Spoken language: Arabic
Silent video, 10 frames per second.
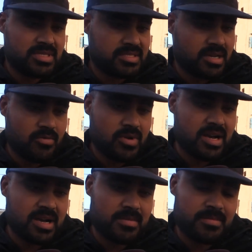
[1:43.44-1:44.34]
حتى
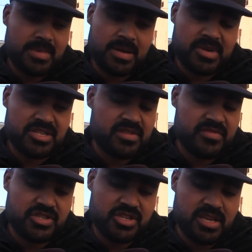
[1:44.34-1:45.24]
هو ما عمرش
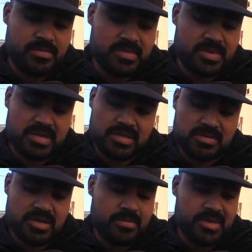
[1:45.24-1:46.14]
فيه شي عيب
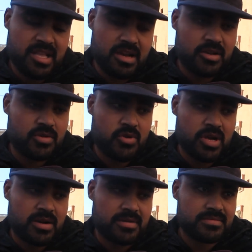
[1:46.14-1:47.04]
كلمة الحق
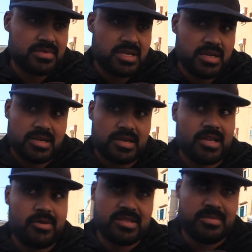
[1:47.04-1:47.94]
نقولها
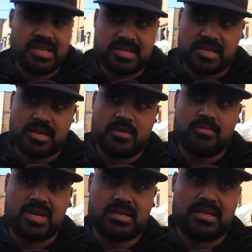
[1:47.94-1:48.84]
خلا واحد بنية صغيرة
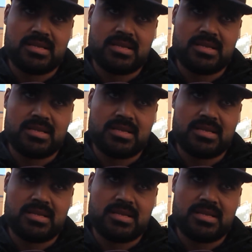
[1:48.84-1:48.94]
وواحد